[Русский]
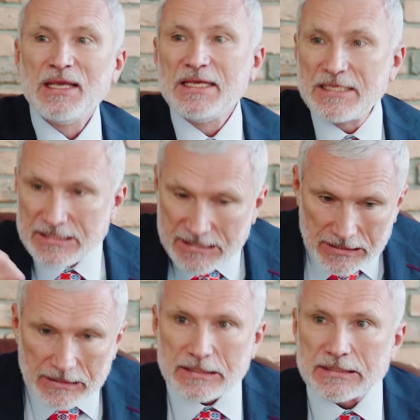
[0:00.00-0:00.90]
и
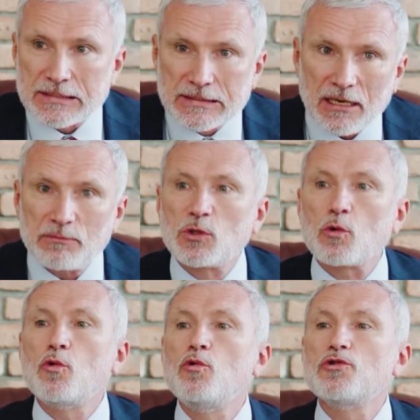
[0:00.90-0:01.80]
сделала там
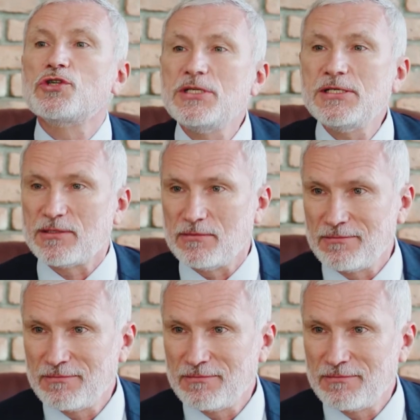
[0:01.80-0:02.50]
другую жизнь.